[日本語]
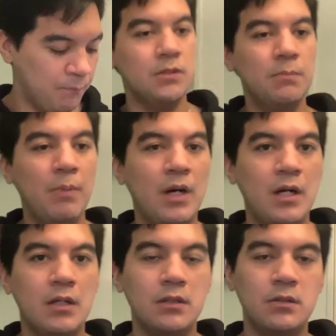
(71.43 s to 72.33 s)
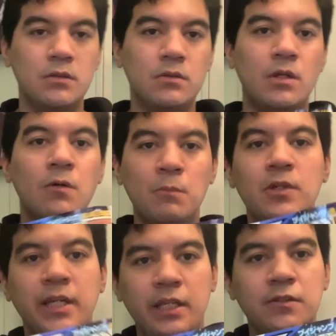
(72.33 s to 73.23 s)
スーパー
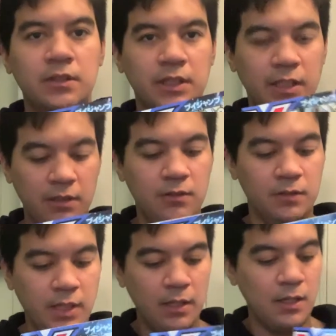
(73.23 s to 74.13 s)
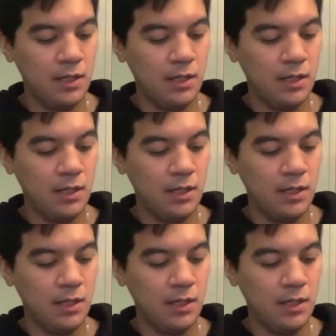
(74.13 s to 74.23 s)
ドラゴンボールヒーローズに出てくるね。